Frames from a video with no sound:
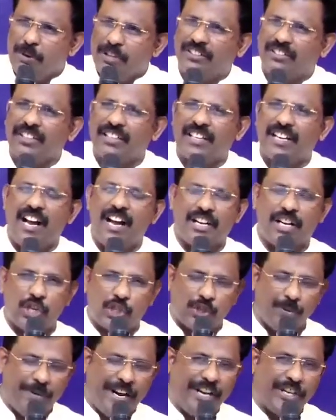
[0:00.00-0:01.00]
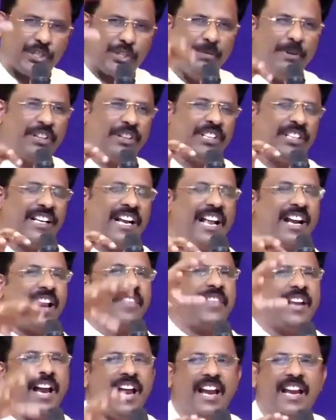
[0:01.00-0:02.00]
சுமத்துகிறார்கள் சுமையை
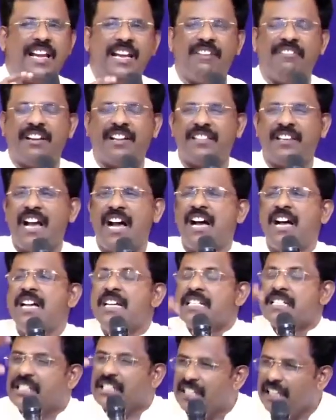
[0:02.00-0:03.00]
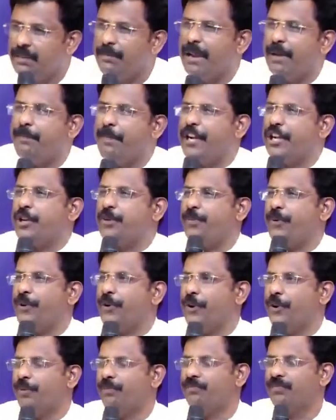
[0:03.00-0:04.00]
சுமத்துகிறார்கள் அதனால என்ன வருதுன்னா சிறுமைப்பட்டு
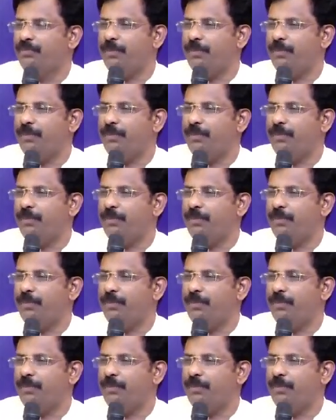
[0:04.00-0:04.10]
போனோம்